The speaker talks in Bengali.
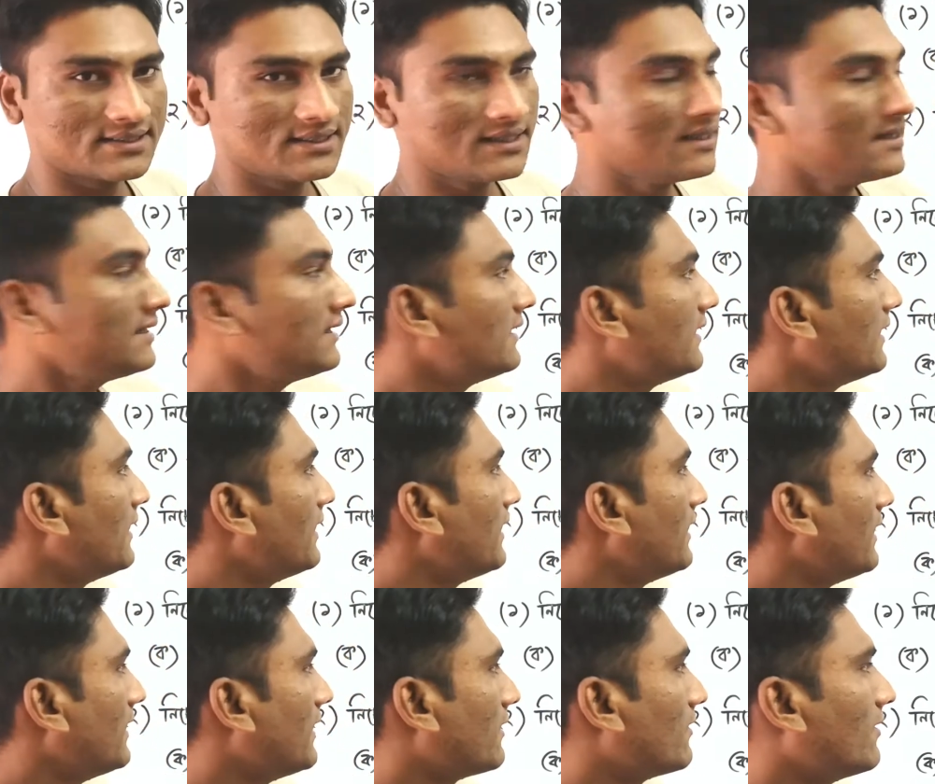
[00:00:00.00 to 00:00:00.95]
আসে
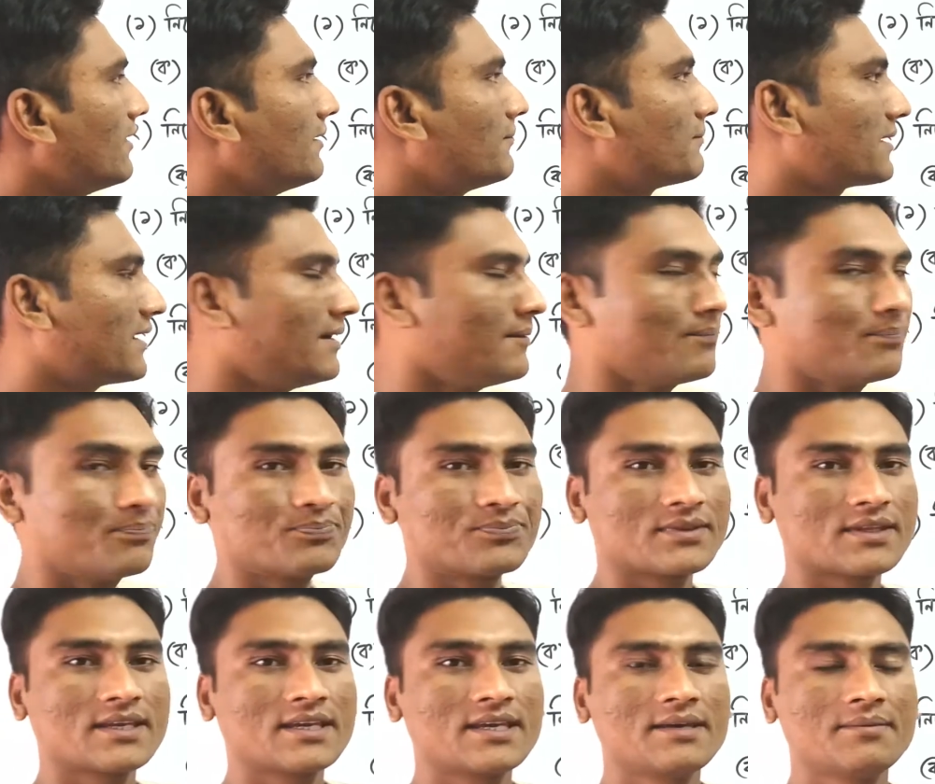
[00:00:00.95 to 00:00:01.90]
এগুলো আমরা
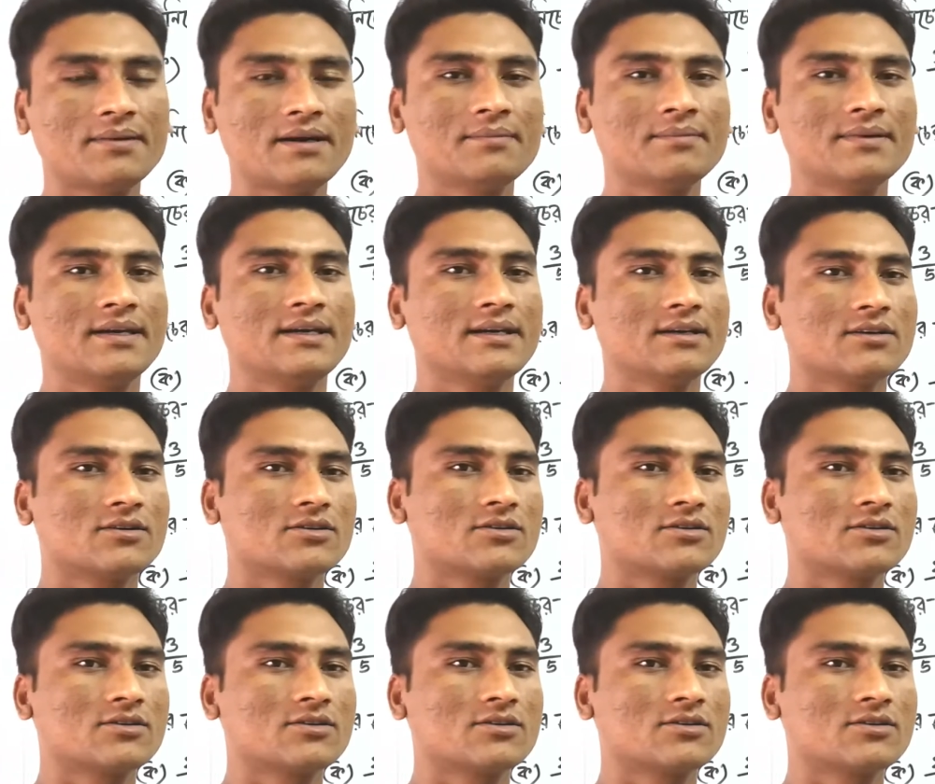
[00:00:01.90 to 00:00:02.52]
কিভাবে